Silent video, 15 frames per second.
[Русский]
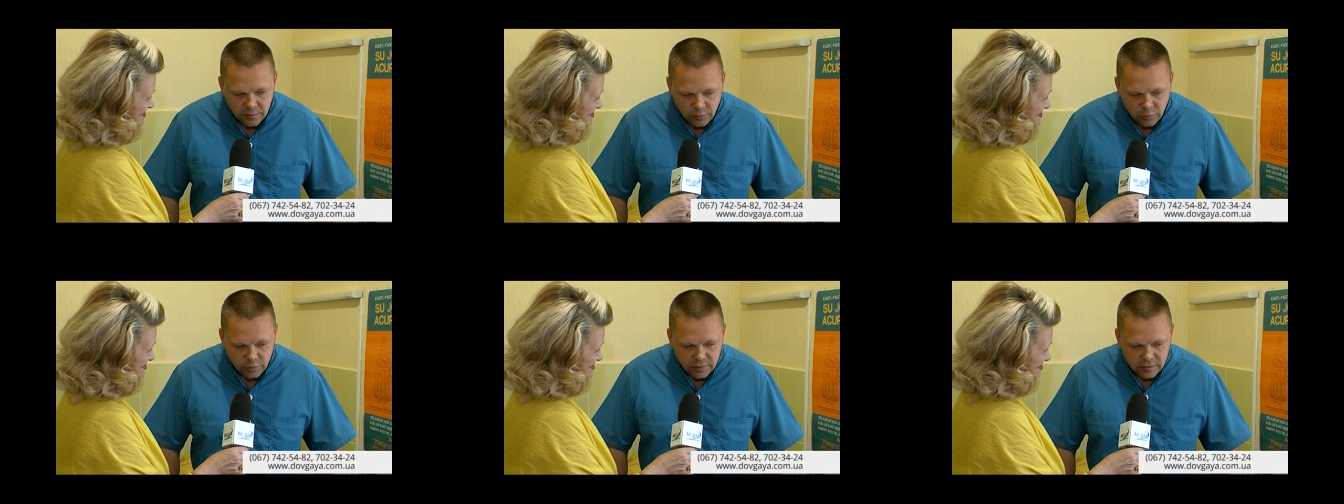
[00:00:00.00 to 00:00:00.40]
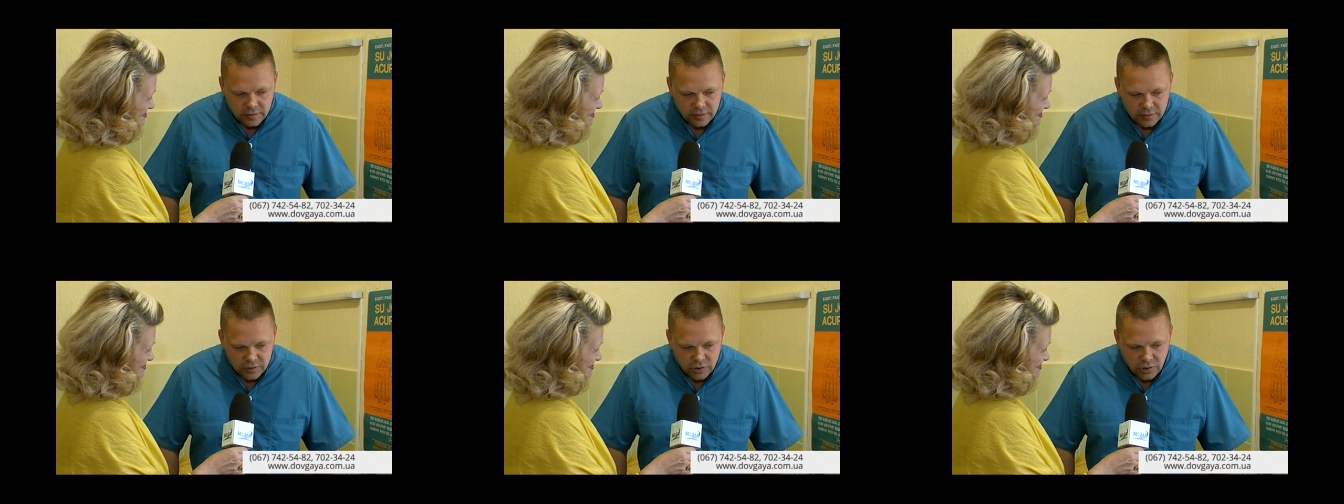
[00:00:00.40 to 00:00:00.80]
будет
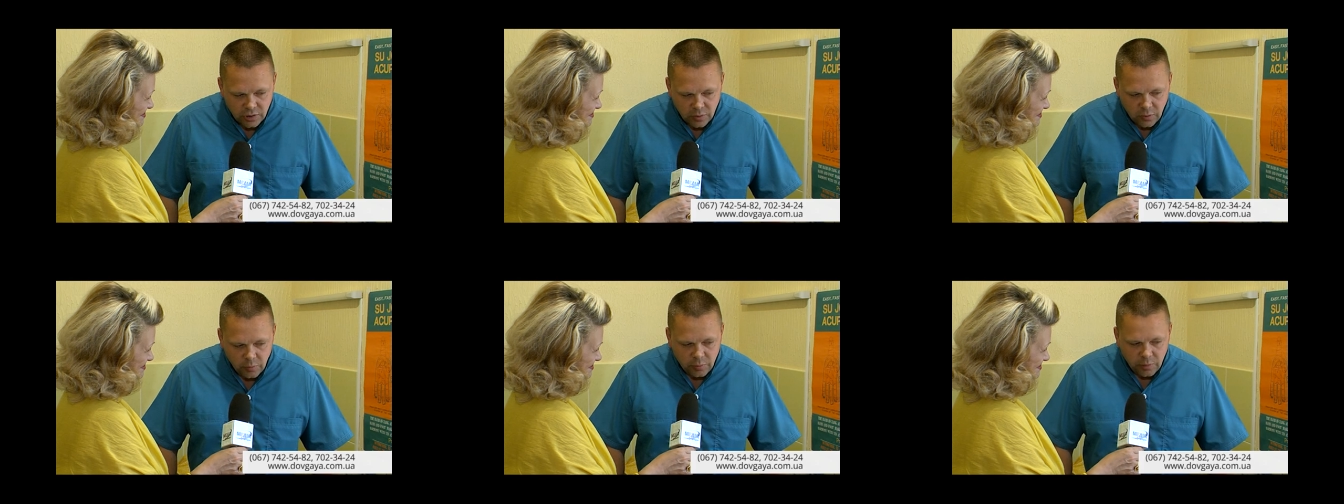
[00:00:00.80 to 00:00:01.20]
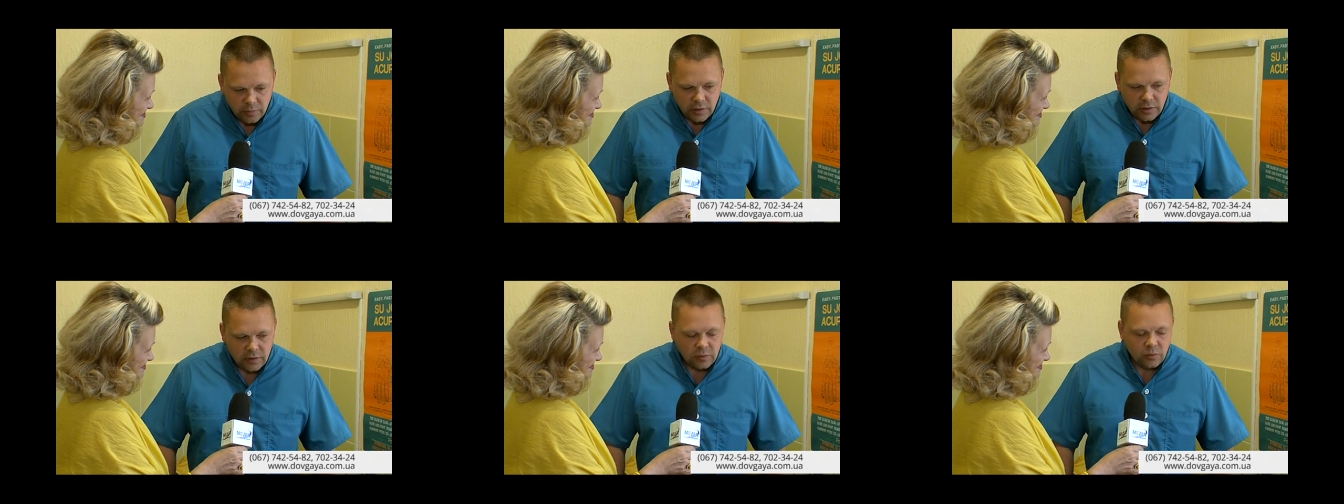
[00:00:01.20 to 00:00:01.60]
широко
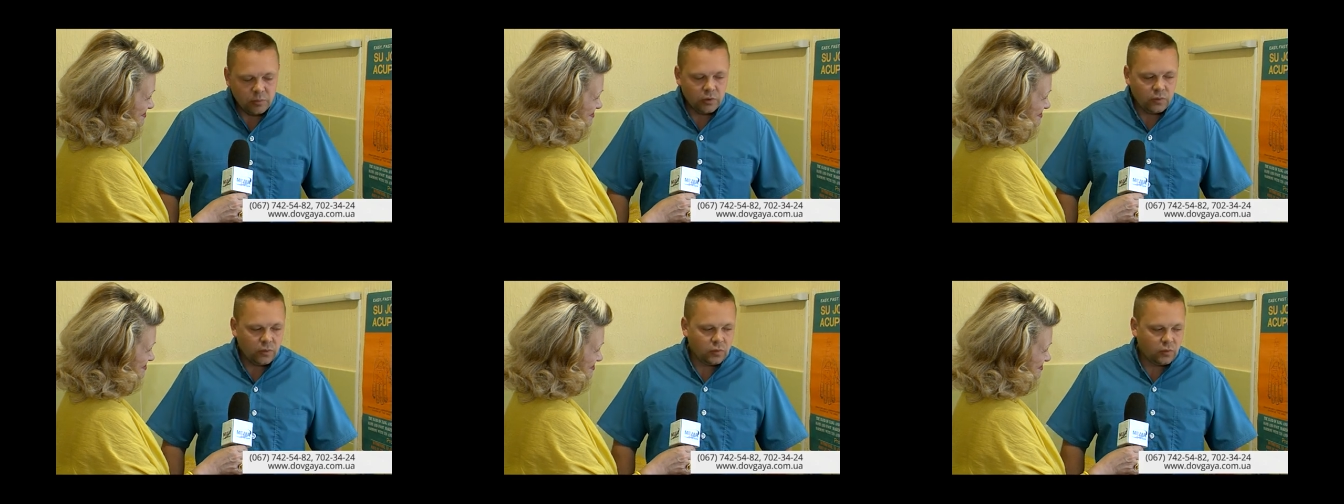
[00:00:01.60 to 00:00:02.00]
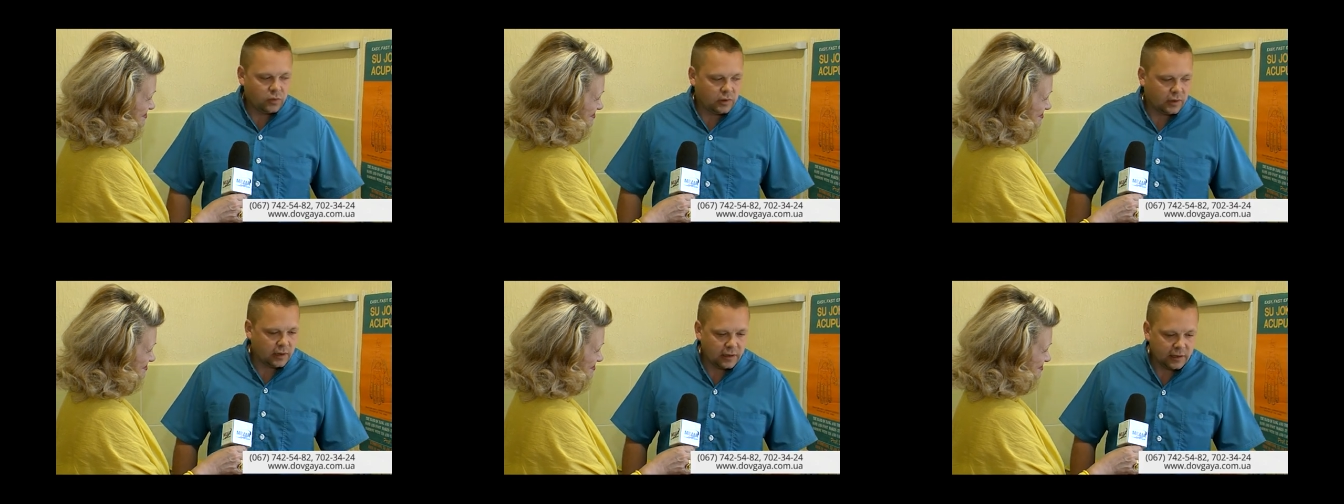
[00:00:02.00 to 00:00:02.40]
применять эту методику,
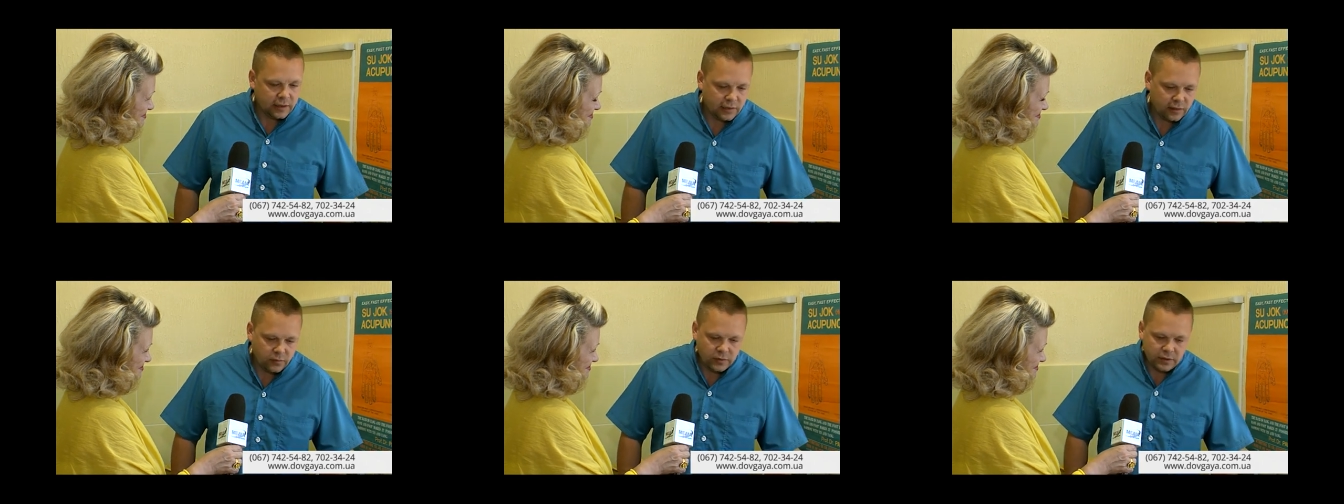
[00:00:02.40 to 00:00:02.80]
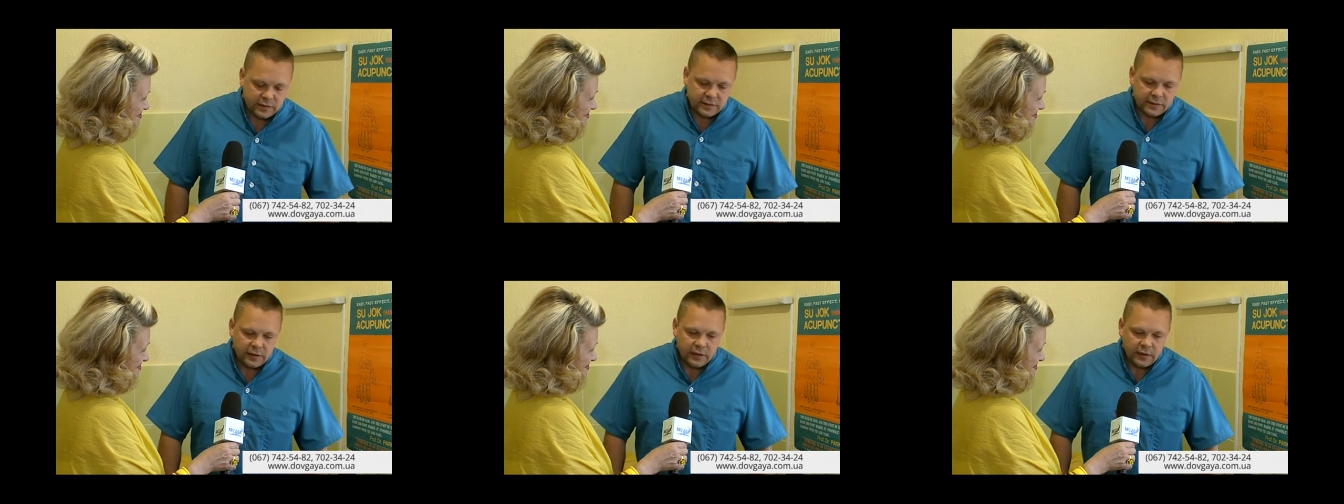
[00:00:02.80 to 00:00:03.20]
так как она у
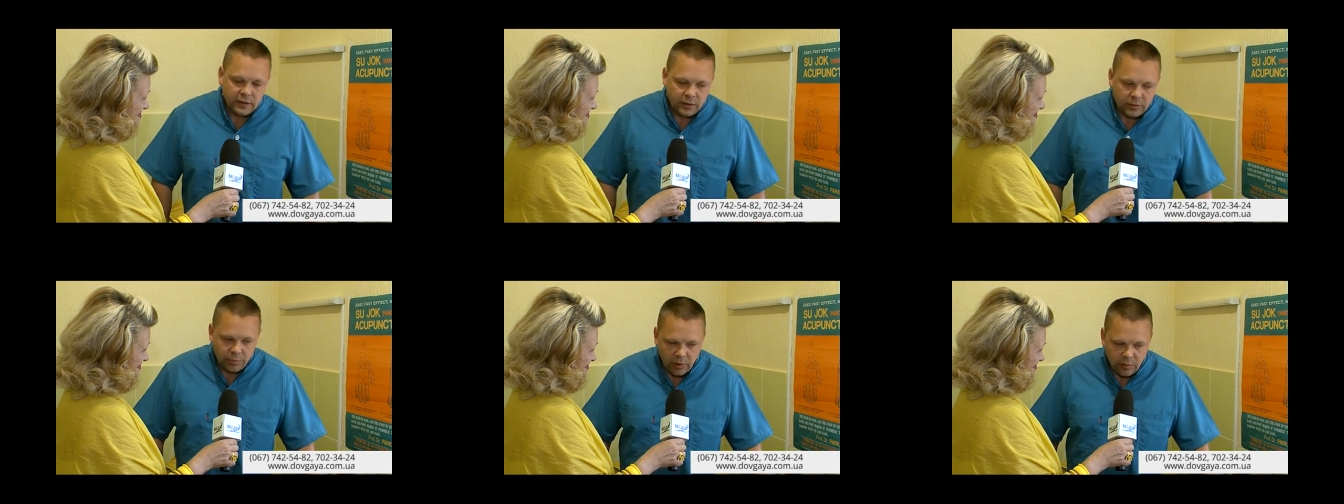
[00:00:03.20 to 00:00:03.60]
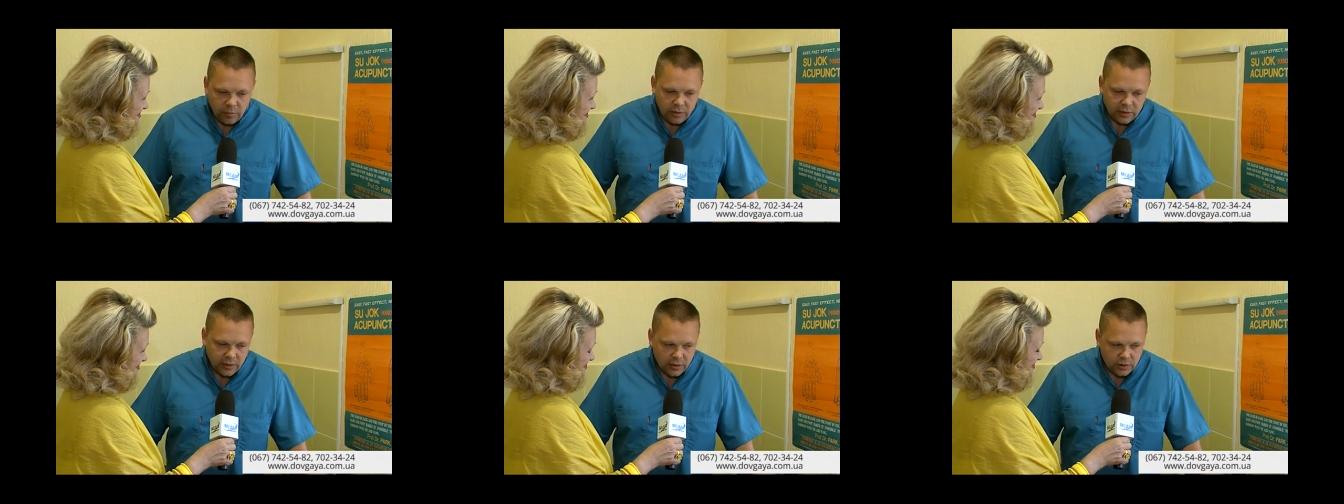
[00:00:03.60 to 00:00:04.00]
нас
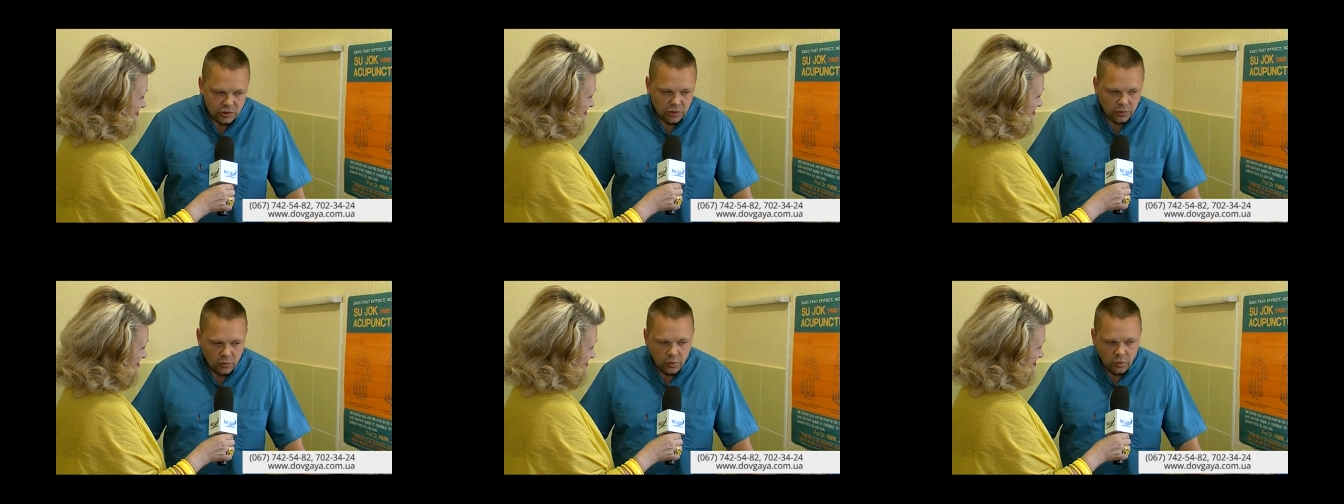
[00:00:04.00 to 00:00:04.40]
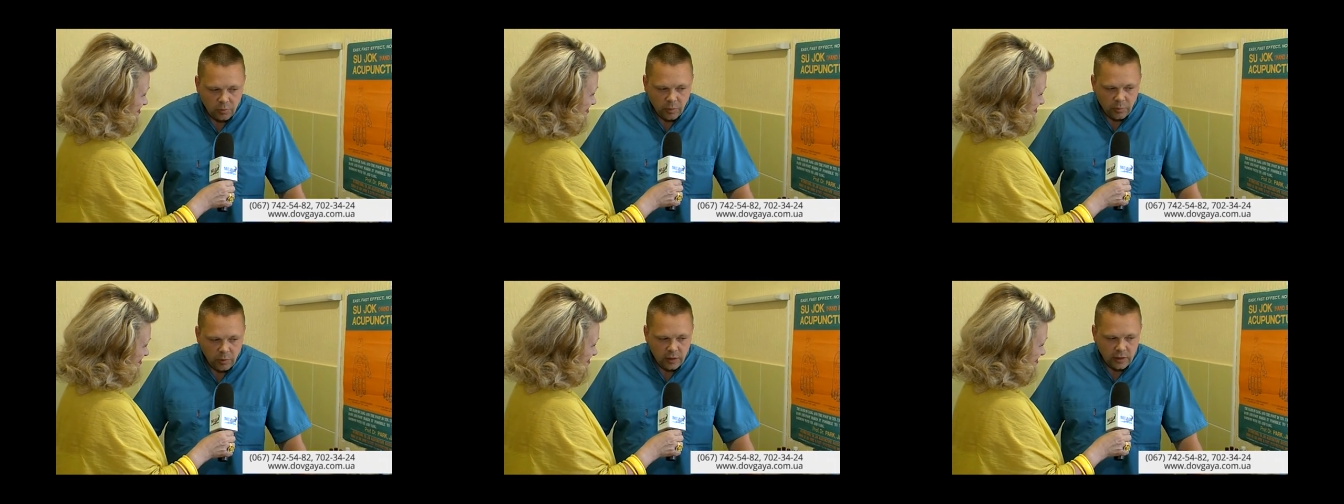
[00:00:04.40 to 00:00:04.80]
приобретает широкую
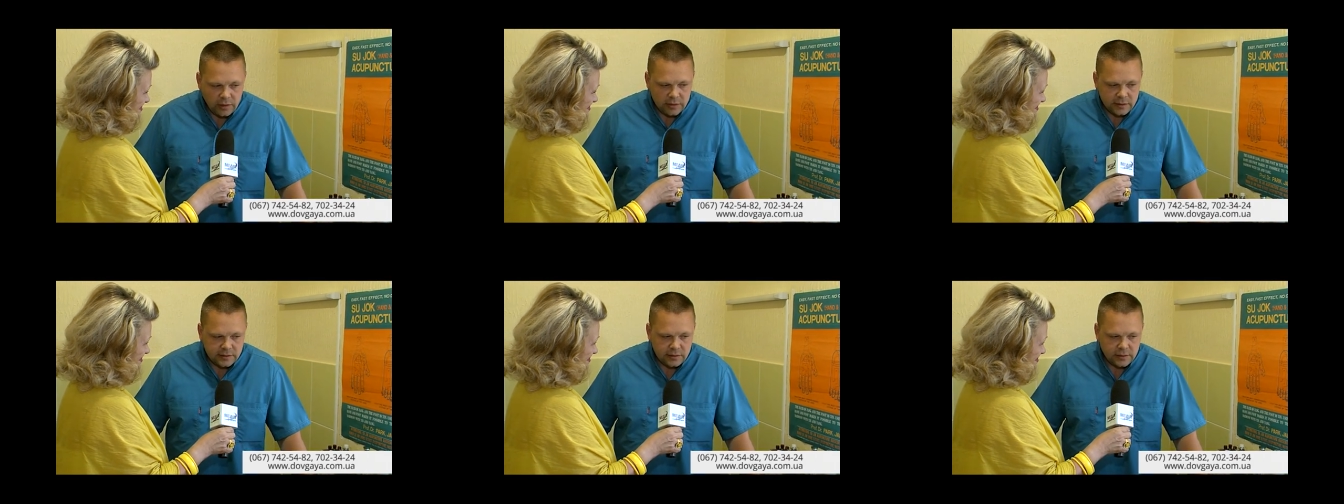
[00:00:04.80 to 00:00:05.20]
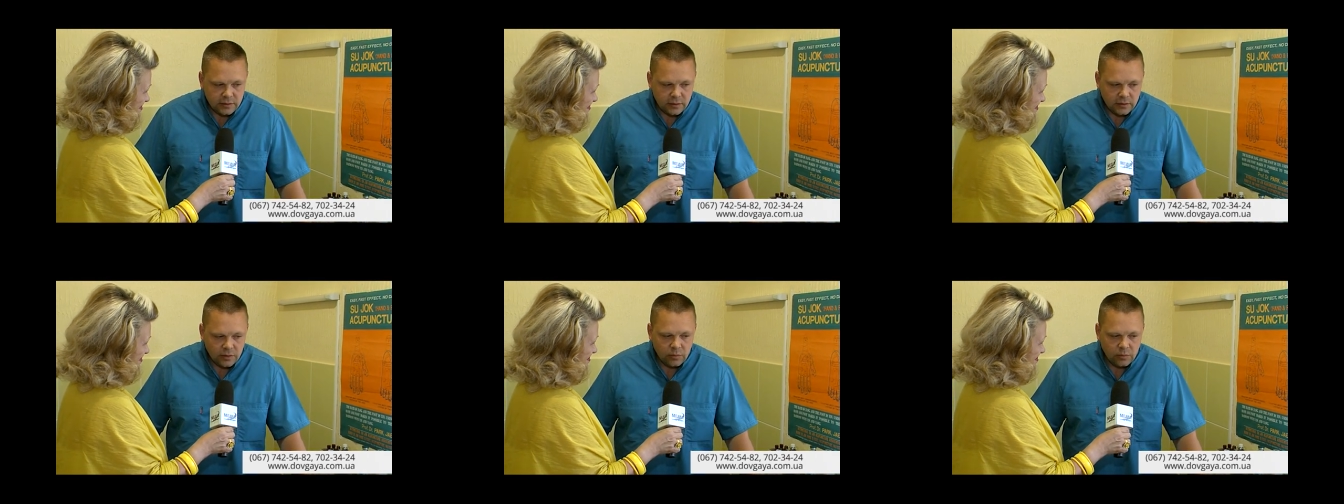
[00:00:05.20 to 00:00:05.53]
популярность и